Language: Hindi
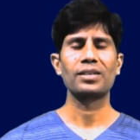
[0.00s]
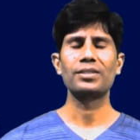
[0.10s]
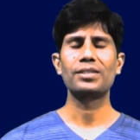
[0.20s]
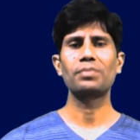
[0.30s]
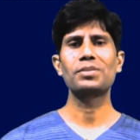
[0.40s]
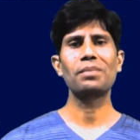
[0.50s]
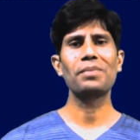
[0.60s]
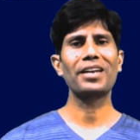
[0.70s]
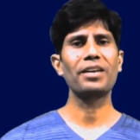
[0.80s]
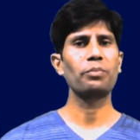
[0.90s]
जब से
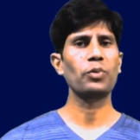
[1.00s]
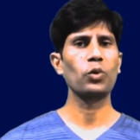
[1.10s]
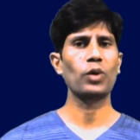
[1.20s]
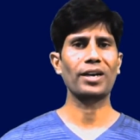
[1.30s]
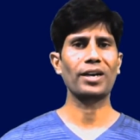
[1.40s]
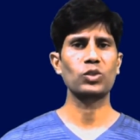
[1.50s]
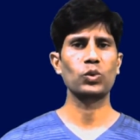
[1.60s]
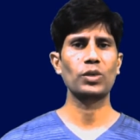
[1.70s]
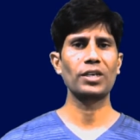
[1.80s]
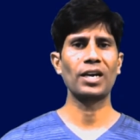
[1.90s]
मैंने इम्प्रूव करना
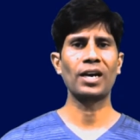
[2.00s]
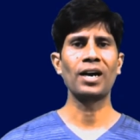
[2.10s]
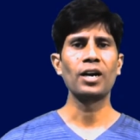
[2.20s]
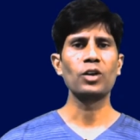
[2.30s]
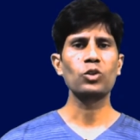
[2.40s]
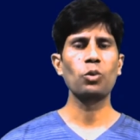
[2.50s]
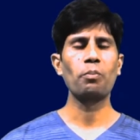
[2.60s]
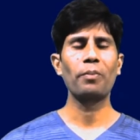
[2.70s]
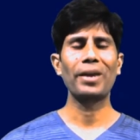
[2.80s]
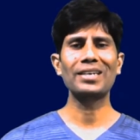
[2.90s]
शुरू किया तो
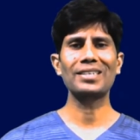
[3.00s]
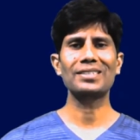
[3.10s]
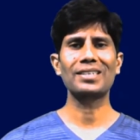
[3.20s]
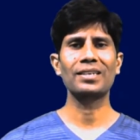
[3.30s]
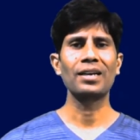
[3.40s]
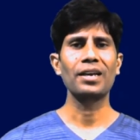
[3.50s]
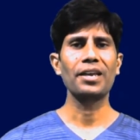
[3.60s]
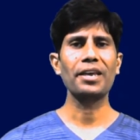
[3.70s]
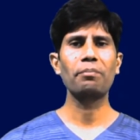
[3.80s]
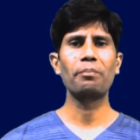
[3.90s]
मेडिटेशन
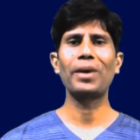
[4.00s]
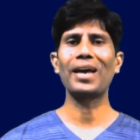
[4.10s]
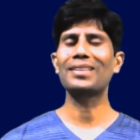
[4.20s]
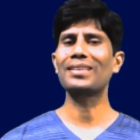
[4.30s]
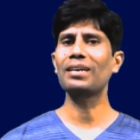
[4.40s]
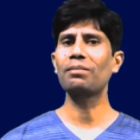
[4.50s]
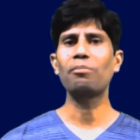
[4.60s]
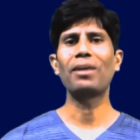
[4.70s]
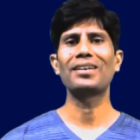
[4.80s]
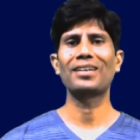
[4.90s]
एक बेहतरीन
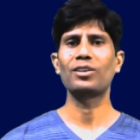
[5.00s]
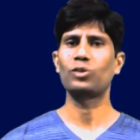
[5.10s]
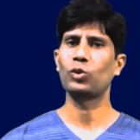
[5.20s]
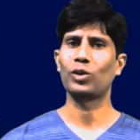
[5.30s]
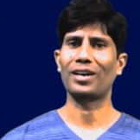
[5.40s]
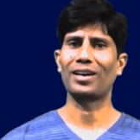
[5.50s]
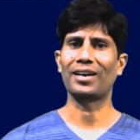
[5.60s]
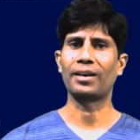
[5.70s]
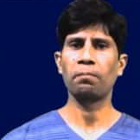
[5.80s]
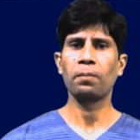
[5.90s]
मेंटल टूल रहा
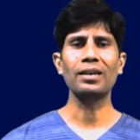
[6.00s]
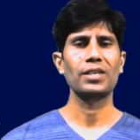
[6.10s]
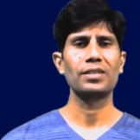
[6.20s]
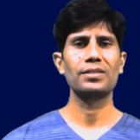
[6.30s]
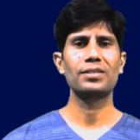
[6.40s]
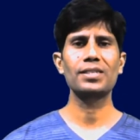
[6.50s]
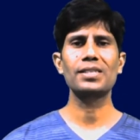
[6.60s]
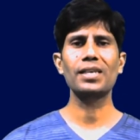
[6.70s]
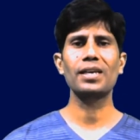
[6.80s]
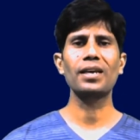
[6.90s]
है
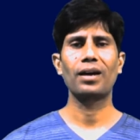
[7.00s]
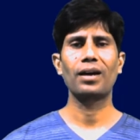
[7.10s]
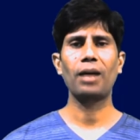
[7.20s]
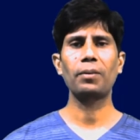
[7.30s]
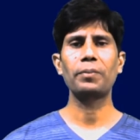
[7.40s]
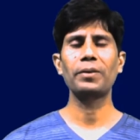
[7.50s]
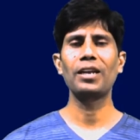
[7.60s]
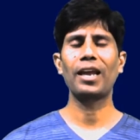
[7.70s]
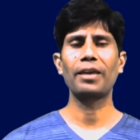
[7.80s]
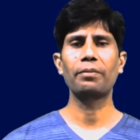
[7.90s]
जिससे आप अपनी
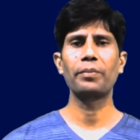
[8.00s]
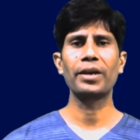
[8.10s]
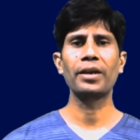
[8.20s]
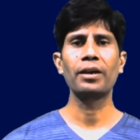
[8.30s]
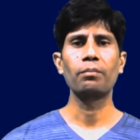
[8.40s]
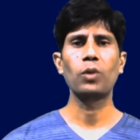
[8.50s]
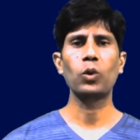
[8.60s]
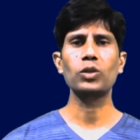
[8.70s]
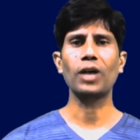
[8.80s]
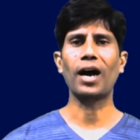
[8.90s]
लाइफ में
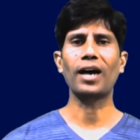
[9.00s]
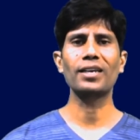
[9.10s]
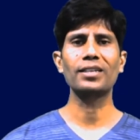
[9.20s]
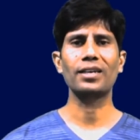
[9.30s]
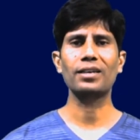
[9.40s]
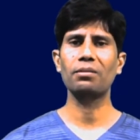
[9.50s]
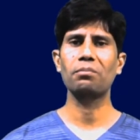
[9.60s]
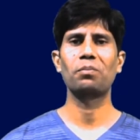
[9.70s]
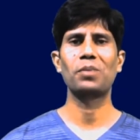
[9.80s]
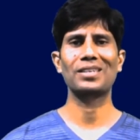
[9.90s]
बहुत आगे तक
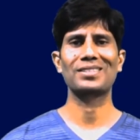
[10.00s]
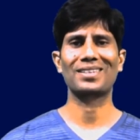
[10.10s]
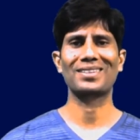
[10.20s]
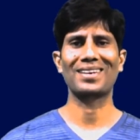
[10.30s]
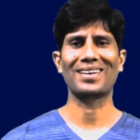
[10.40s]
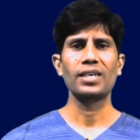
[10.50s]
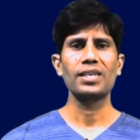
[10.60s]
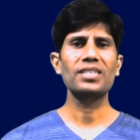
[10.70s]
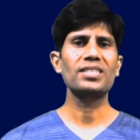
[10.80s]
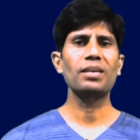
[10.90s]
बढ़ सकते हैं
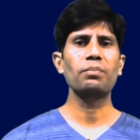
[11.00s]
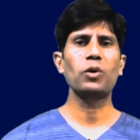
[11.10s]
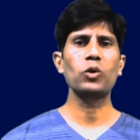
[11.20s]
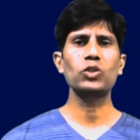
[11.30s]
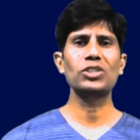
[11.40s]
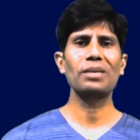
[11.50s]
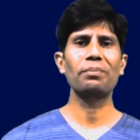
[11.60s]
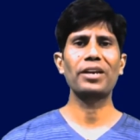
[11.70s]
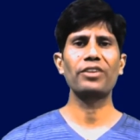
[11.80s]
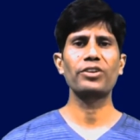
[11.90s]
इसके बहुत से
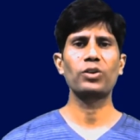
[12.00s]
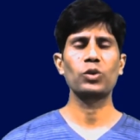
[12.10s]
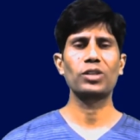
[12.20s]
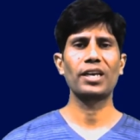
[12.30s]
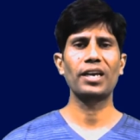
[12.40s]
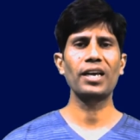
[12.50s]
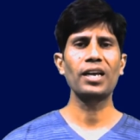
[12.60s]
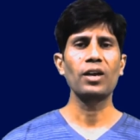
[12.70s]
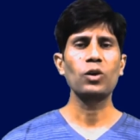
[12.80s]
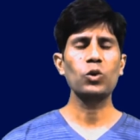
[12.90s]
बेनिफिट होते हैं
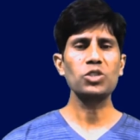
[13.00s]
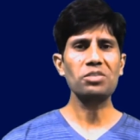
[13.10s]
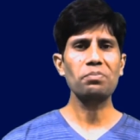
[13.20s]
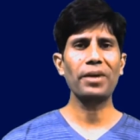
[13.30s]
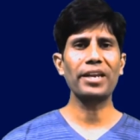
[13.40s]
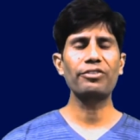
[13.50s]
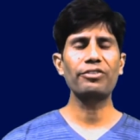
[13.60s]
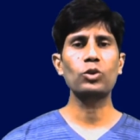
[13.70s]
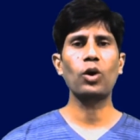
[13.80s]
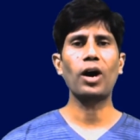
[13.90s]
कुछ
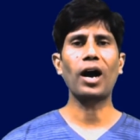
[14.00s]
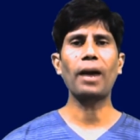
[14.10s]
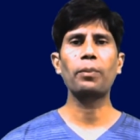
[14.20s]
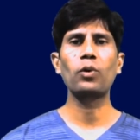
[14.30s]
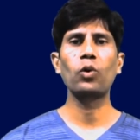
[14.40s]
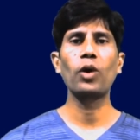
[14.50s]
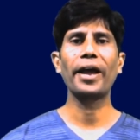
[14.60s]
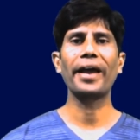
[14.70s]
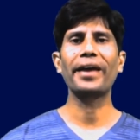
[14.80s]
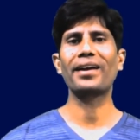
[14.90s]
बेनिफिट तो आपको
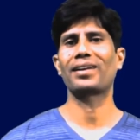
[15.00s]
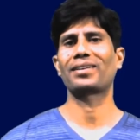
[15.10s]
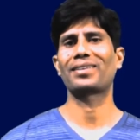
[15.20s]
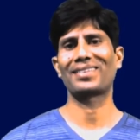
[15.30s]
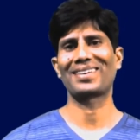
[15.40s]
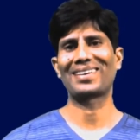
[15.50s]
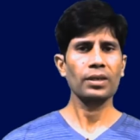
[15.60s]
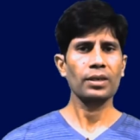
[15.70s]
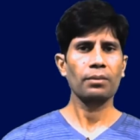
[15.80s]
हैरान कर देंगे